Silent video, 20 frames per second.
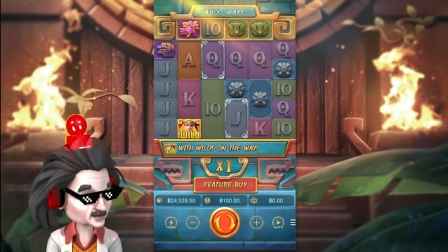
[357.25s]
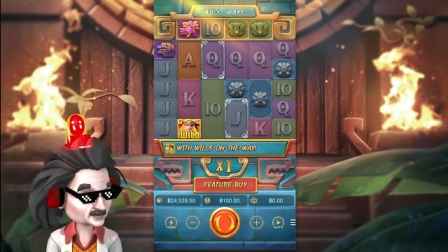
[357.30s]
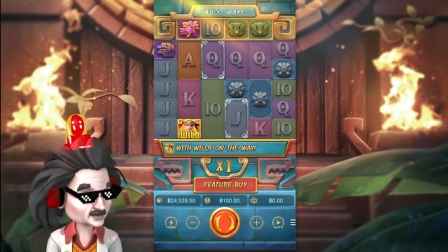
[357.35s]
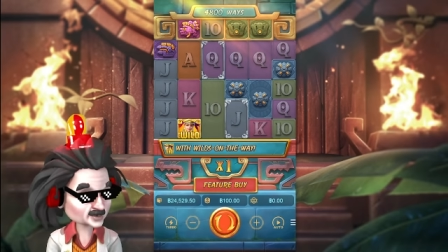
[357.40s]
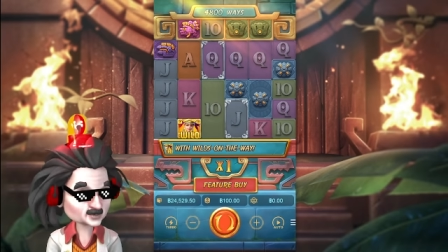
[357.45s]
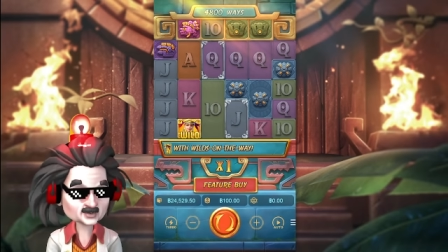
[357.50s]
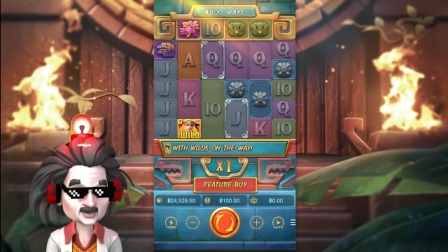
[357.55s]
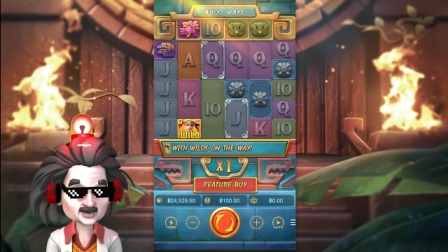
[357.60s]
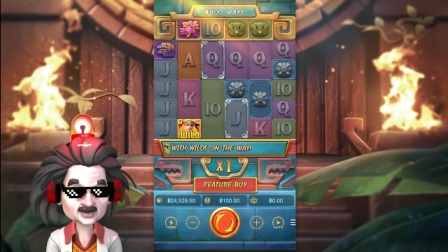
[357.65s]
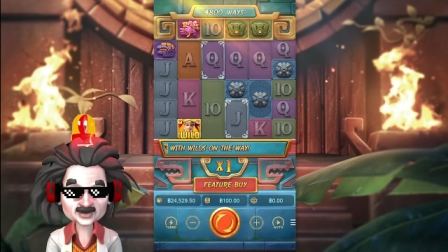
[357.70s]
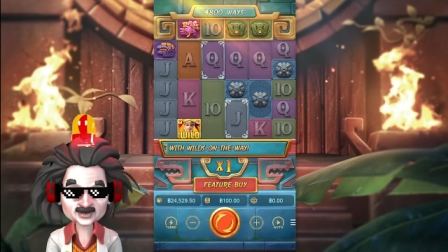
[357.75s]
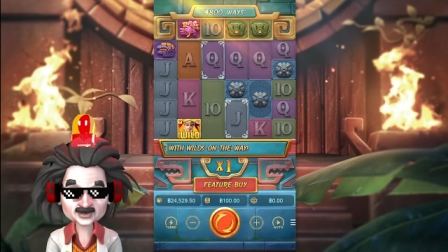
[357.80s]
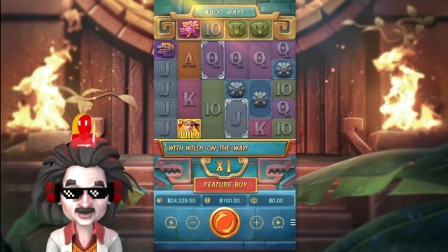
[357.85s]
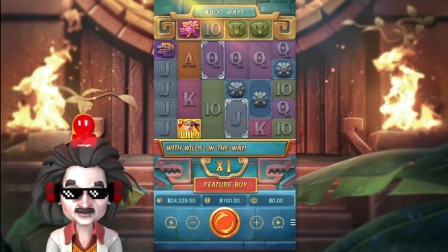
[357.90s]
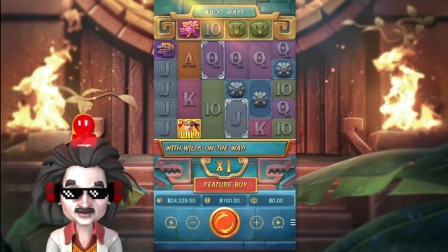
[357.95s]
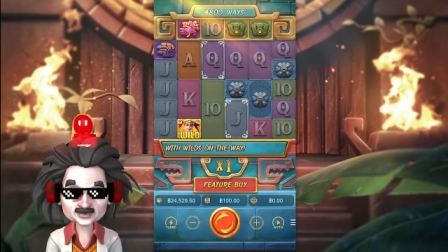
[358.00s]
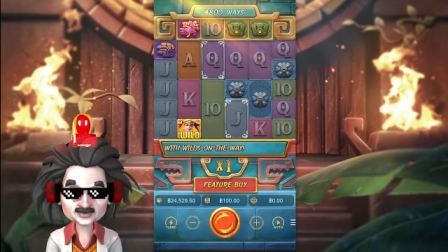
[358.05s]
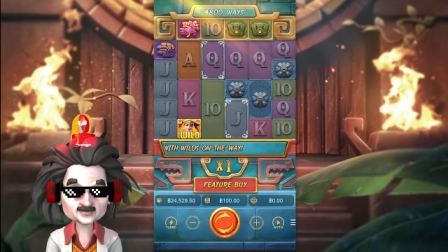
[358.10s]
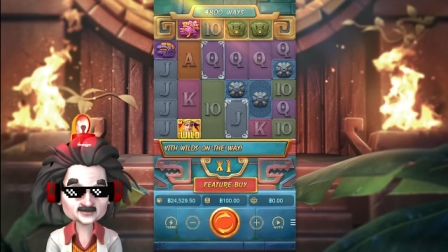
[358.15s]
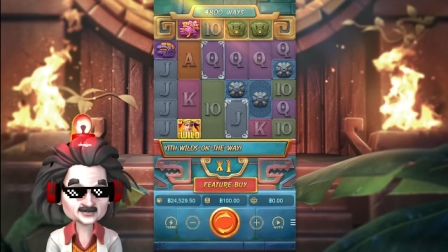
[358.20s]
โอเคแล้วกัน
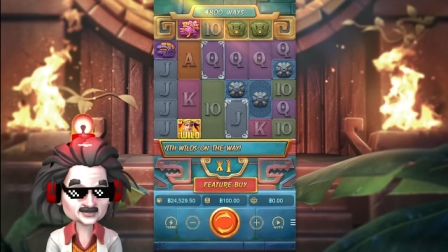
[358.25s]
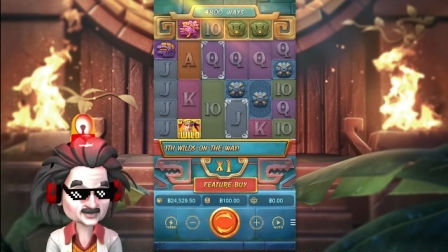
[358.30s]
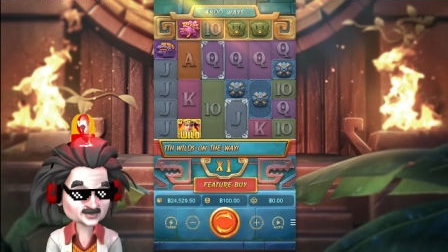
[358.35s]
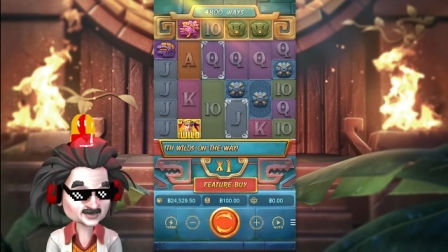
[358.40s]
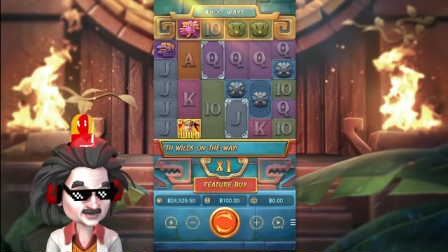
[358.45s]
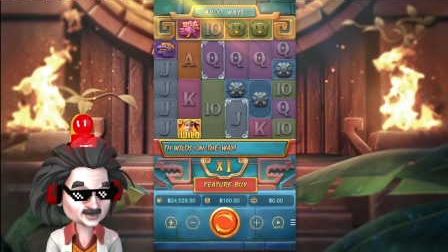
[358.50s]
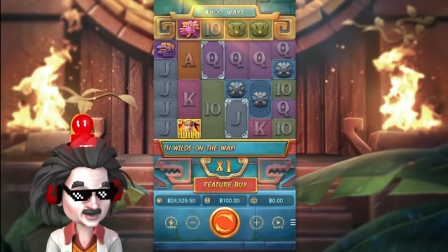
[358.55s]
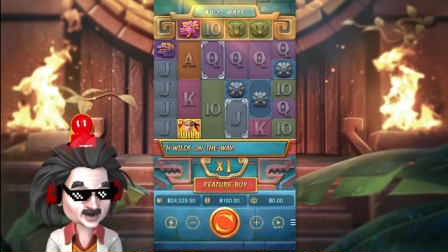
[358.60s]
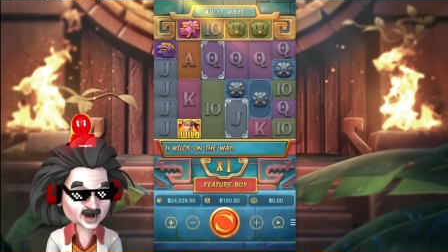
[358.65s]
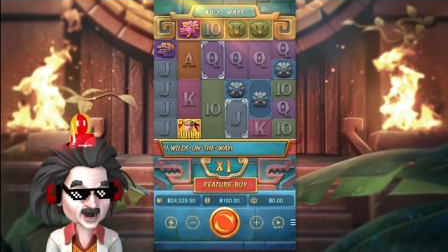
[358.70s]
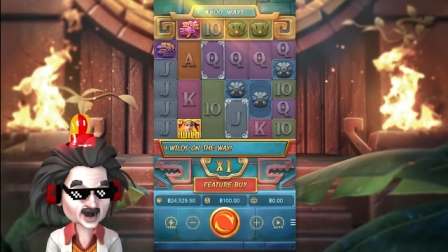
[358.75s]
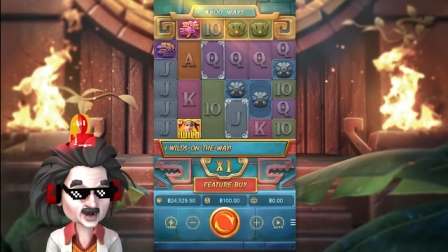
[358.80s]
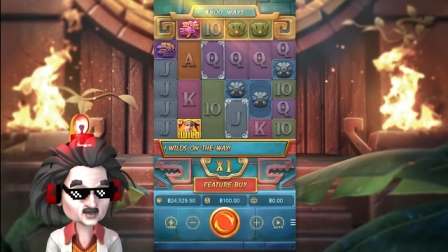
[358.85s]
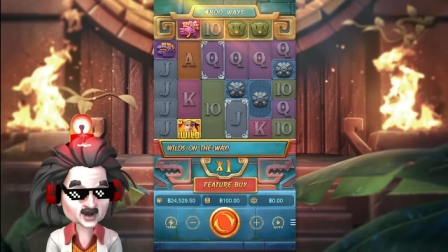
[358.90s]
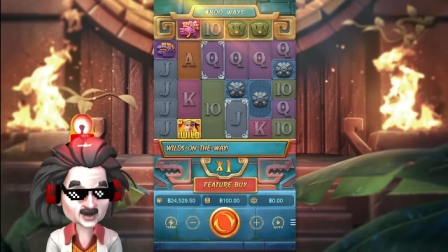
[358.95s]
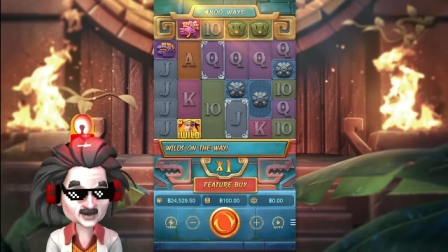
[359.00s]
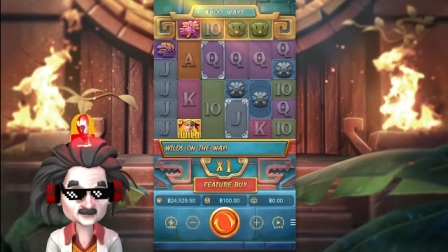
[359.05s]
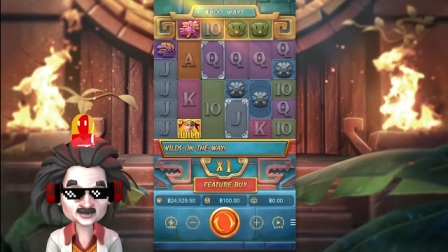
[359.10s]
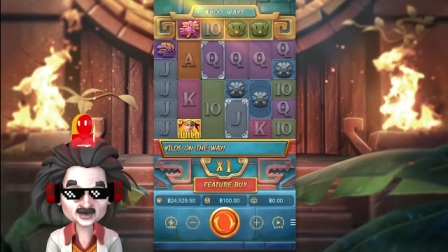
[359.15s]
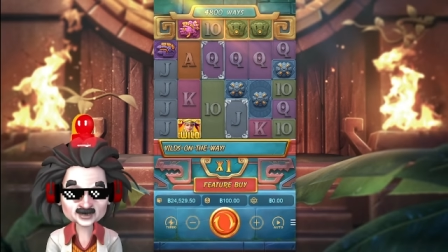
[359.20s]
คลิปนี้ค่าว่า
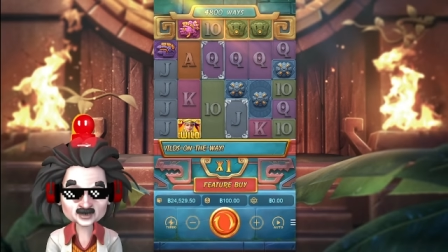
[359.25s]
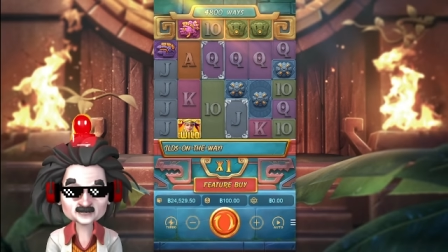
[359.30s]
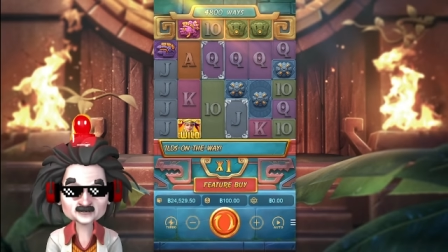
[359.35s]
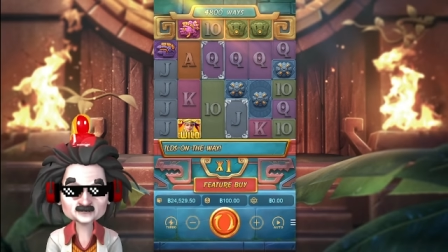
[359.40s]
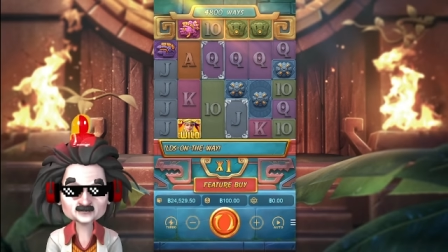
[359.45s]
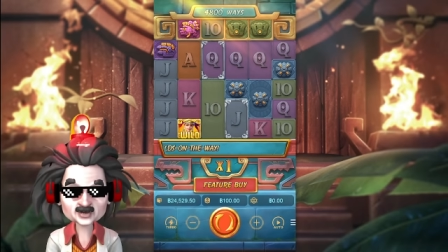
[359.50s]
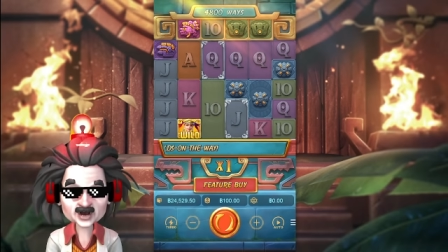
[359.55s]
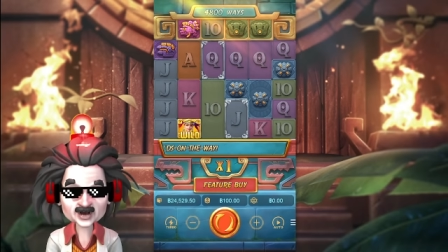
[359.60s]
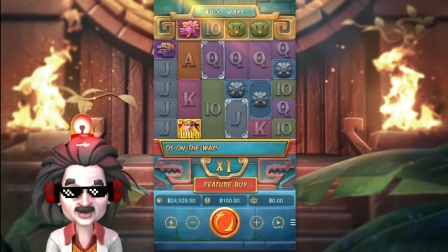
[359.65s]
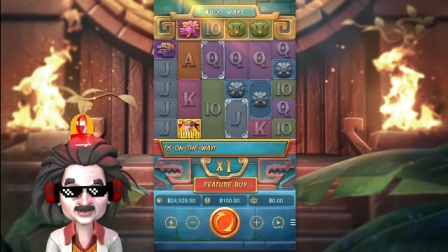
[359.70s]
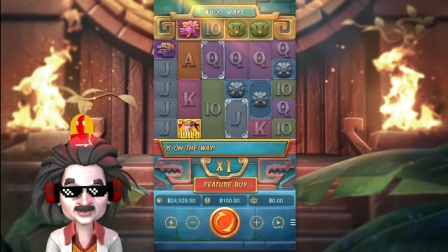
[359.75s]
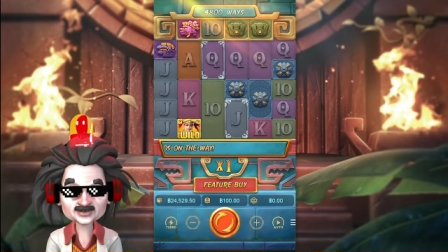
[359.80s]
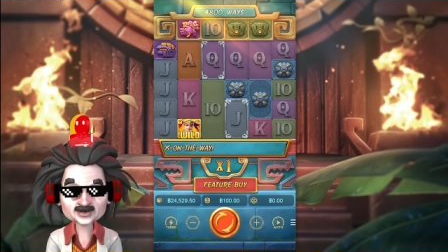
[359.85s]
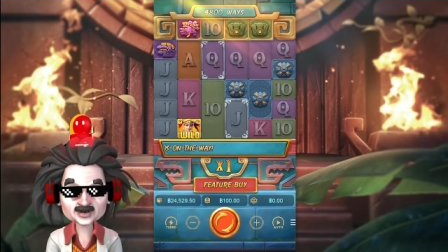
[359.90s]
มันกำไรเยอะเลย